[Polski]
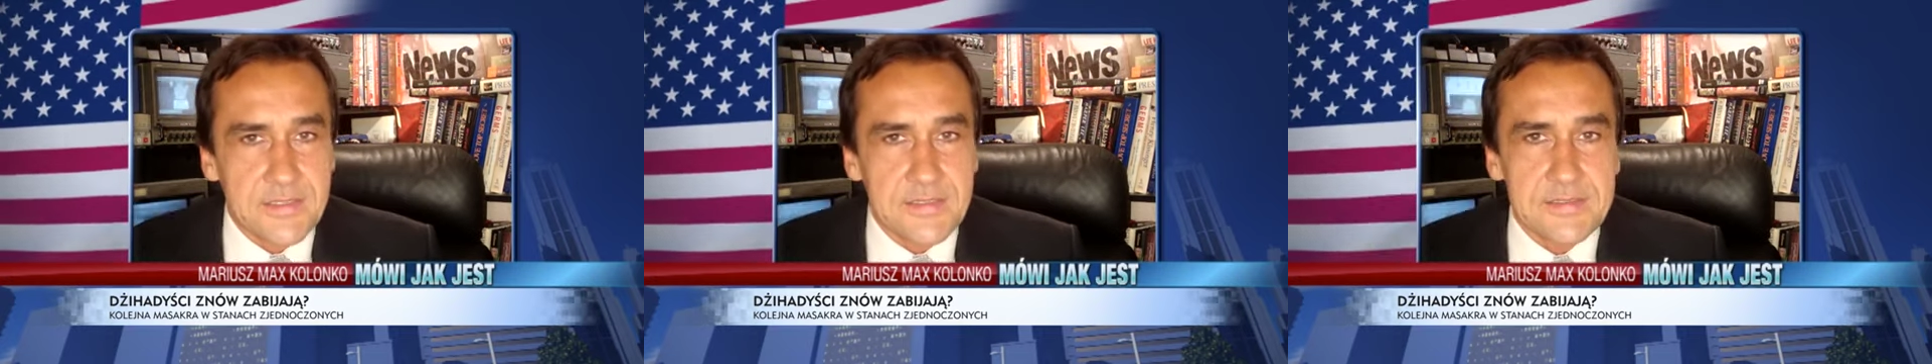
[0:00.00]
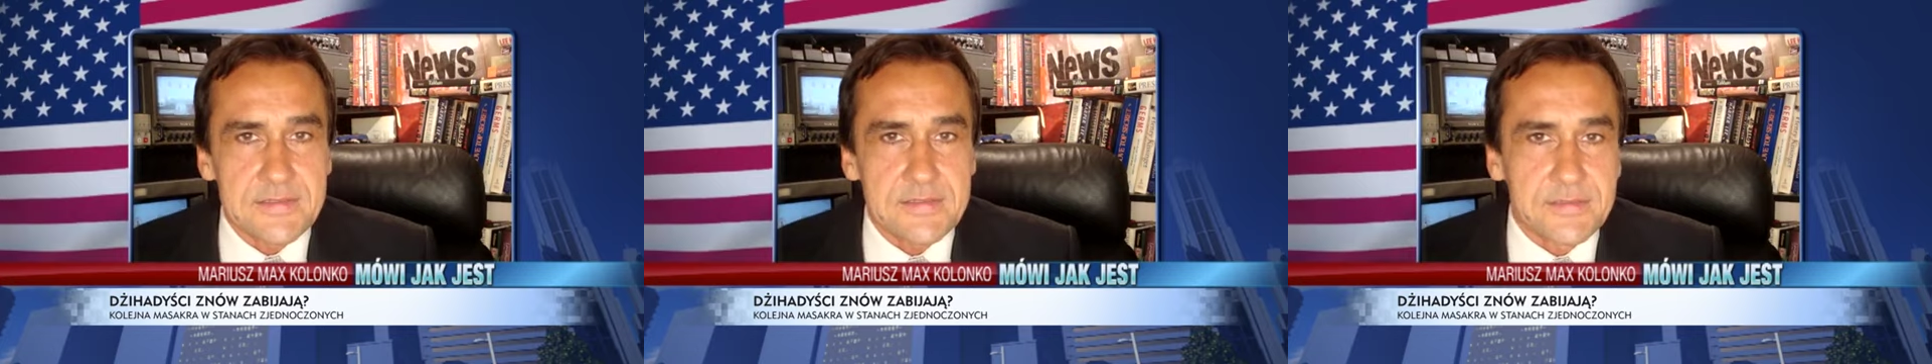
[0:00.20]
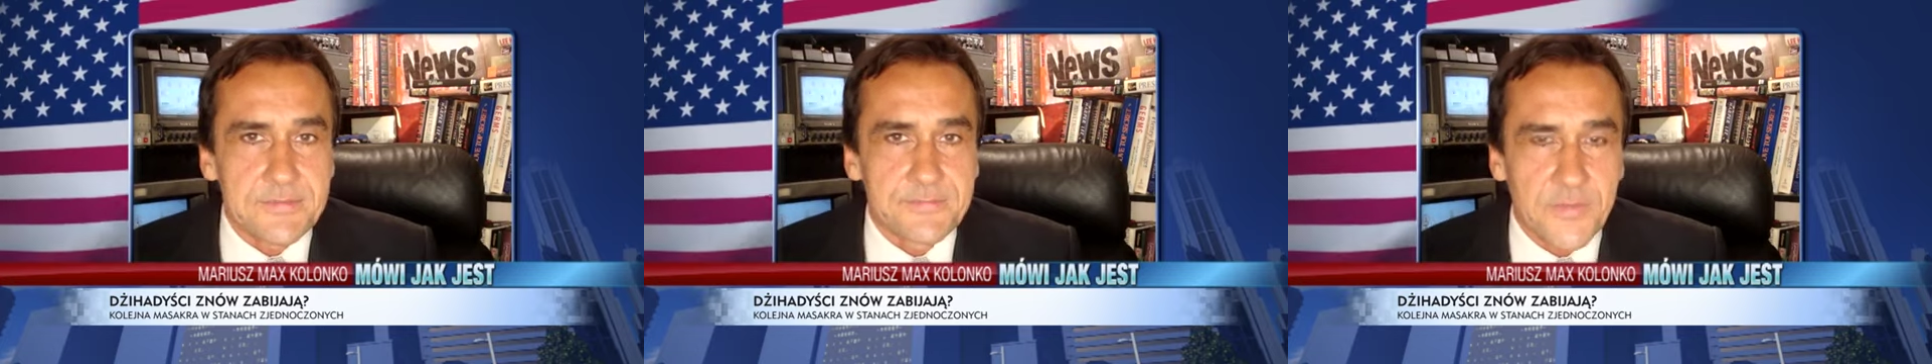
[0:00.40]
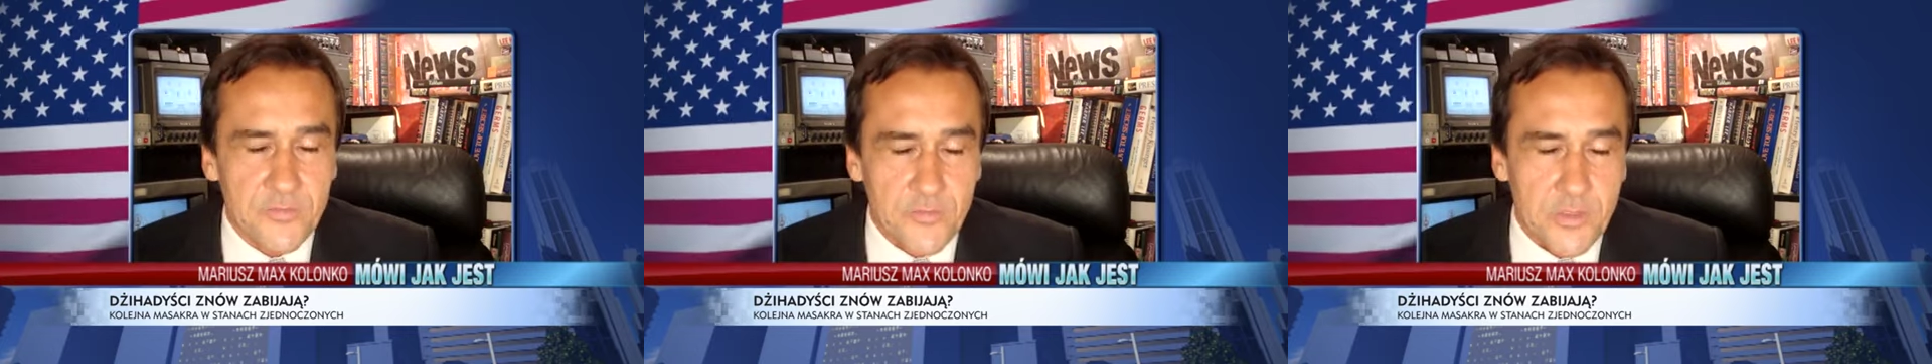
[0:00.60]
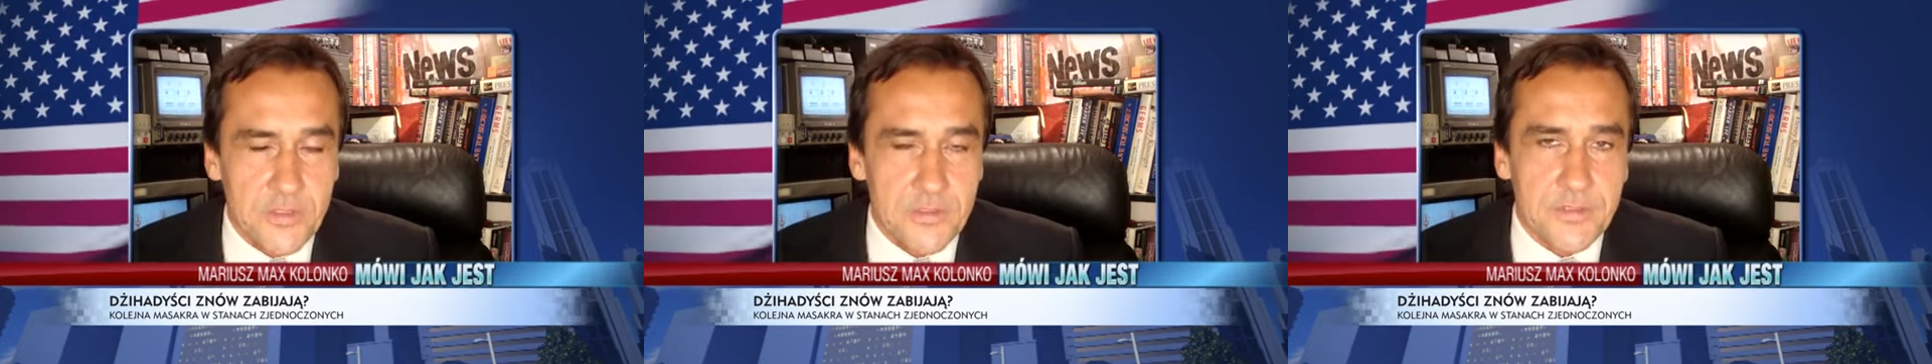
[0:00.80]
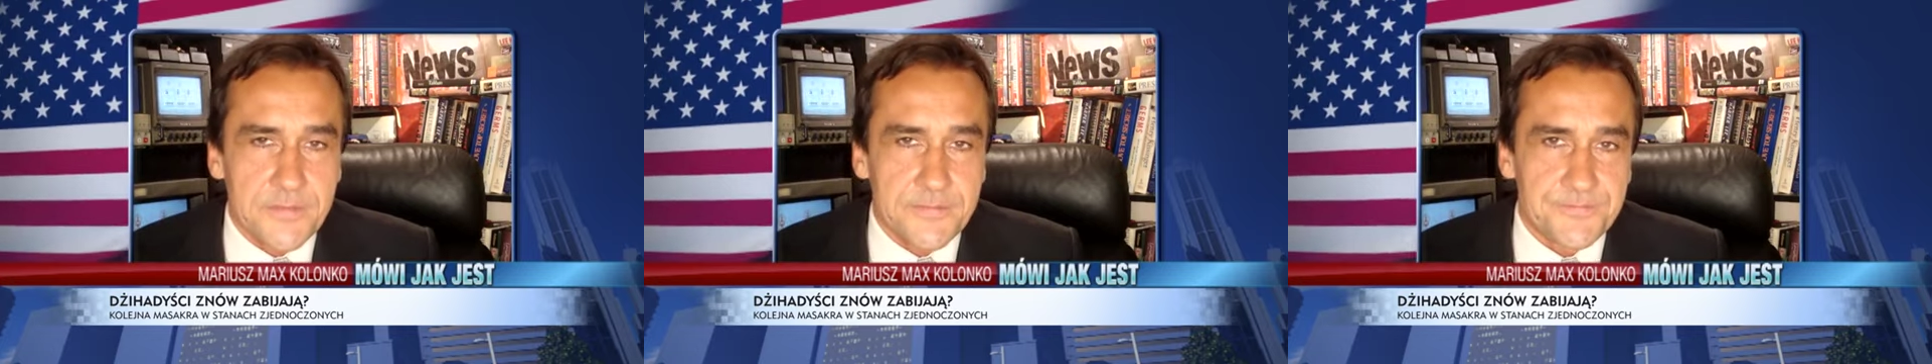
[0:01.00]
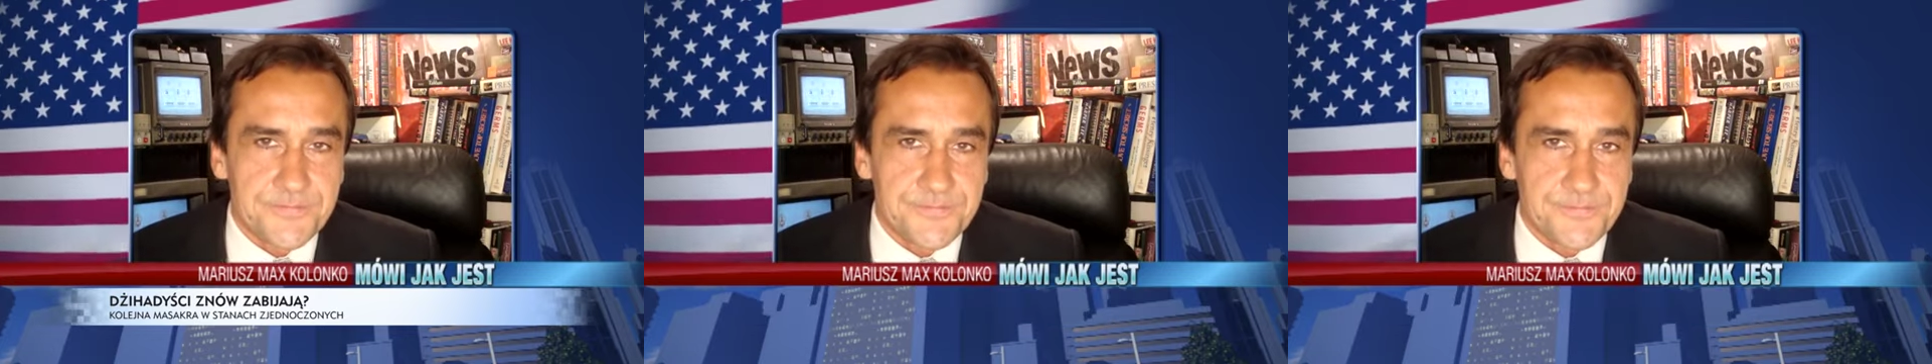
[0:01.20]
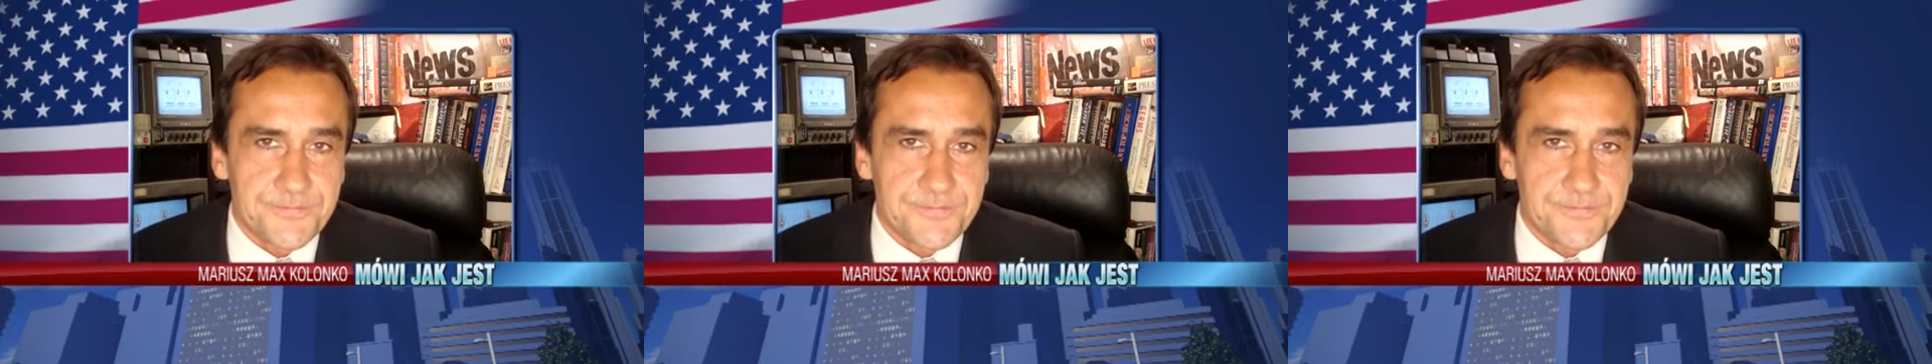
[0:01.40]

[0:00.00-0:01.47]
jak jest. Nowy Jork.